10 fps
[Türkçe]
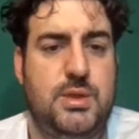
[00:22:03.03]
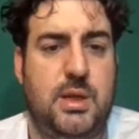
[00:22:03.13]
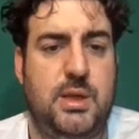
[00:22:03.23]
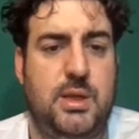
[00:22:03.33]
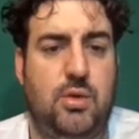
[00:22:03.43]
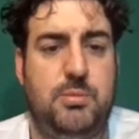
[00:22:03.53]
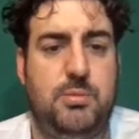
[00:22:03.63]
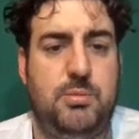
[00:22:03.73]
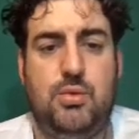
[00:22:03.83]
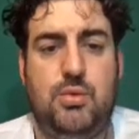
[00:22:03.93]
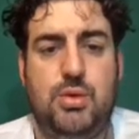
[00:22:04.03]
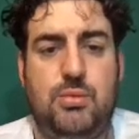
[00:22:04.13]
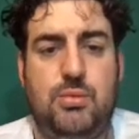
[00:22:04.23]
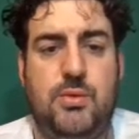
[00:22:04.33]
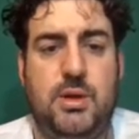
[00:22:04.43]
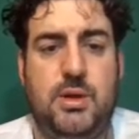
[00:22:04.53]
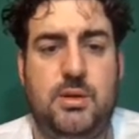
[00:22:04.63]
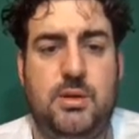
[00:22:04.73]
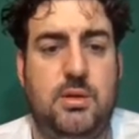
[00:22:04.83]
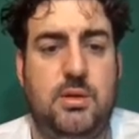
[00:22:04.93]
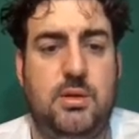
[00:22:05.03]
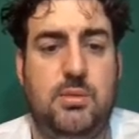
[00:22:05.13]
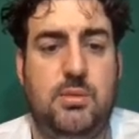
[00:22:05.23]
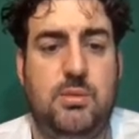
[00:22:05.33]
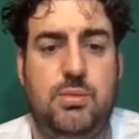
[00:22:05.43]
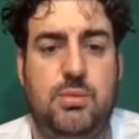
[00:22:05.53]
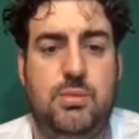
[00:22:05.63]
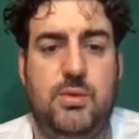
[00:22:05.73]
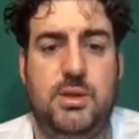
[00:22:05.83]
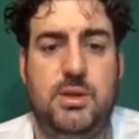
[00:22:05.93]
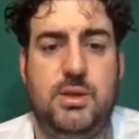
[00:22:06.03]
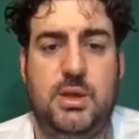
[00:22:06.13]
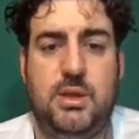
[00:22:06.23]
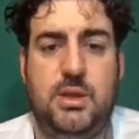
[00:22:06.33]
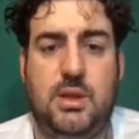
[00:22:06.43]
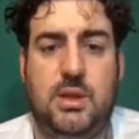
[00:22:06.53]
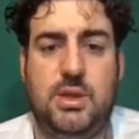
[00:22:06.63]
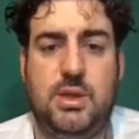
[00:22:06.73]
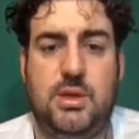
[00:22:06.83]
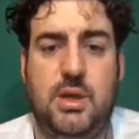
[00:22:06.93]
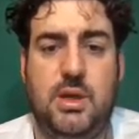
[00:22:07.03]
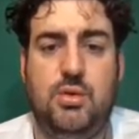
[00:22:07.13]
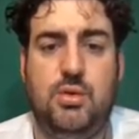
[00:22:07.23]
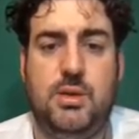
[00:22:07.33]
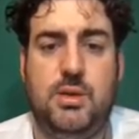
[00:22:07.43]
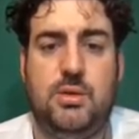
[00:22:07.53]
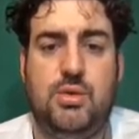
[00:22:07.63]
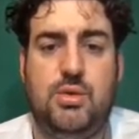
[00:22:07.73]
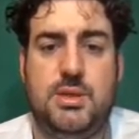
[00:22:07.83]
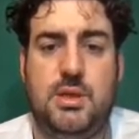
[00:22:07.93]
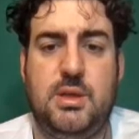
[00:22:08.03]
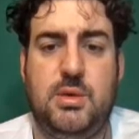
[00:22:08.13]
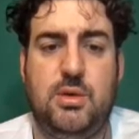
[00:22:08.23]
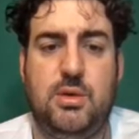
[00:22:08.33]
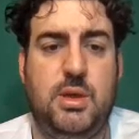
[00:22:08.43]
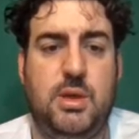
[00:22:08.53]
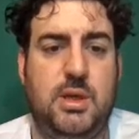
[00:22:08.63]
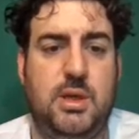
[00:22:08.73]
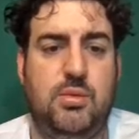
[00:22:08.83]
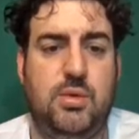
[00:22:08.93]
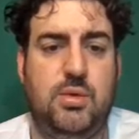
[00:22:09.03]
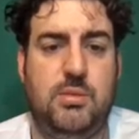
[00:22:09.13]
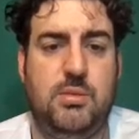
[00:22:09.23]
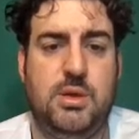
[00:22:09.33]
Erol benim kuşum duvarın e, benim kuşum yuvanın içindeki talaşları yuvanın köşesine bırakıyor. Neden yapıyor demiş.